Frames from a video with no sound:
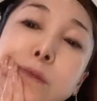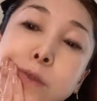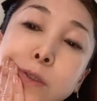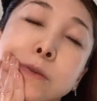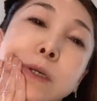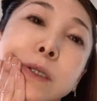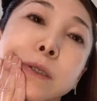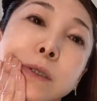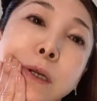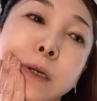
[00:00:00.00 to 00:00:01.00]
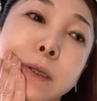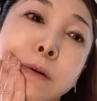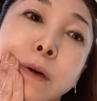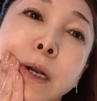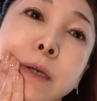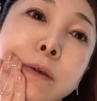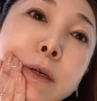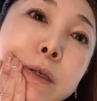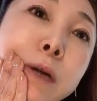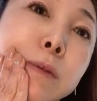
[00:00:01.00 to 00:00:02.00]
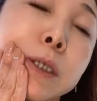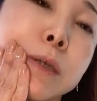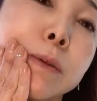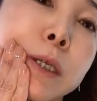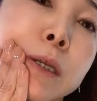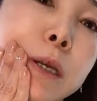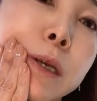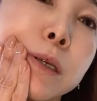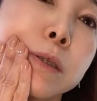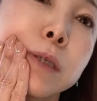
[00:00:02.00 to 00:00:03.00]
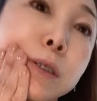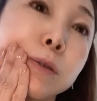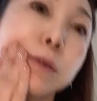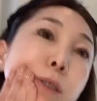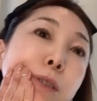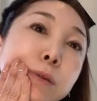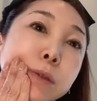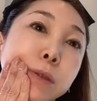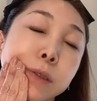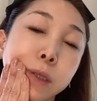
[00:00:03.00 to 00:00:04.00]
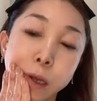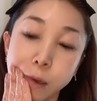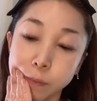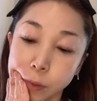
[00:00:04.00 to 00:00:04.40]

机についてあげた方が楽かもしれませんねじゃちょっと肘をついて